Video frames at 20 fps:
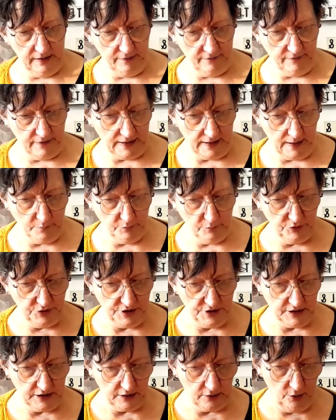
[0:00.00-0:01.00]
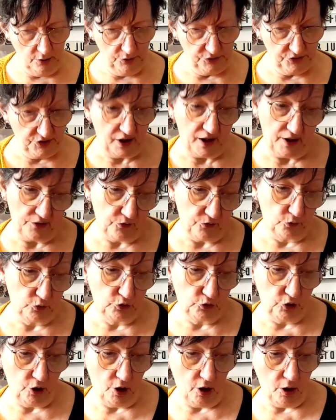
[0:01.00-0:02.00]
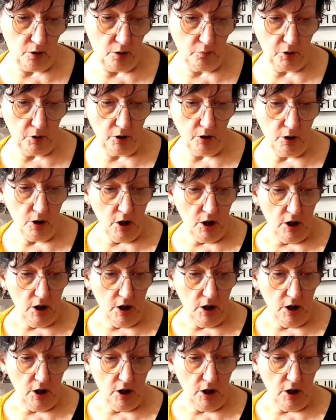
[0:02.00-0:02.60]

avec la boutique le 13 octobre